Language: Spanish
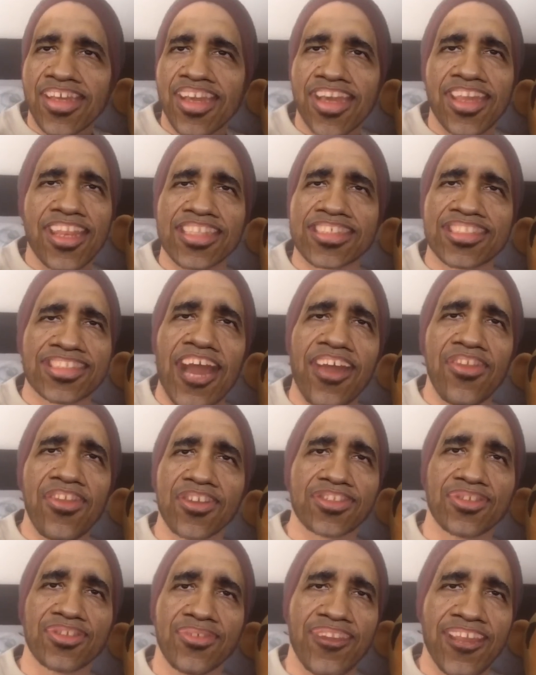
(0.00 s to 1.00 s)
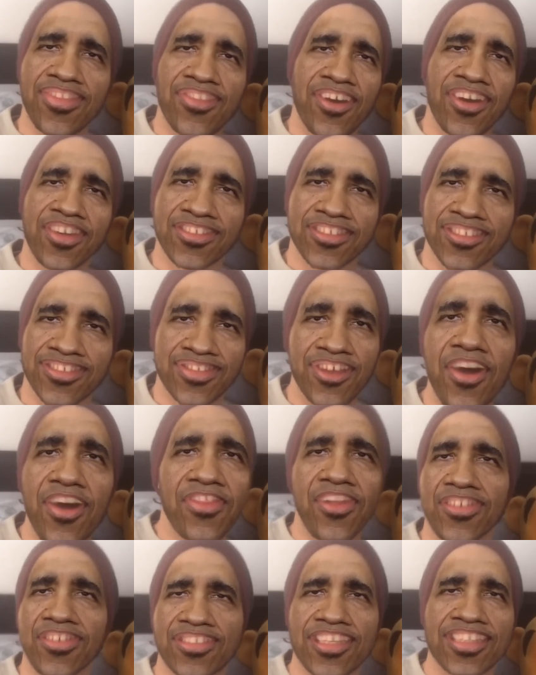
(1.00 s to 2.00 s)
En Estados Unidos
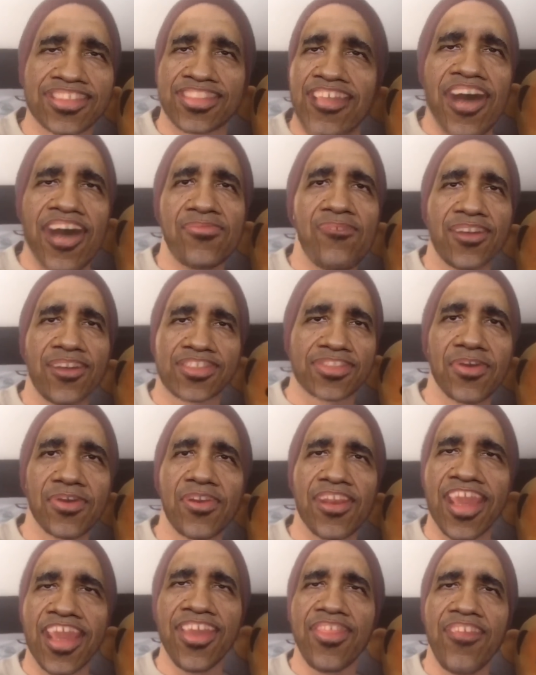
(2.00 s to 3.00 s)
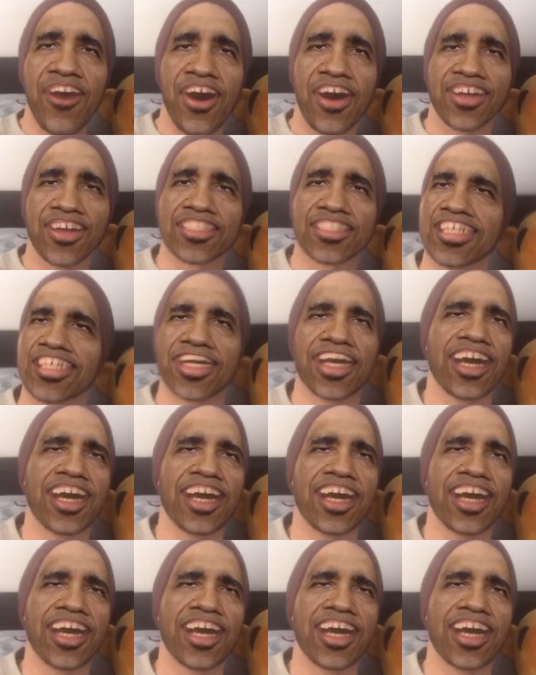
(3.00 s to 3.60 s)
todos estamos unidos.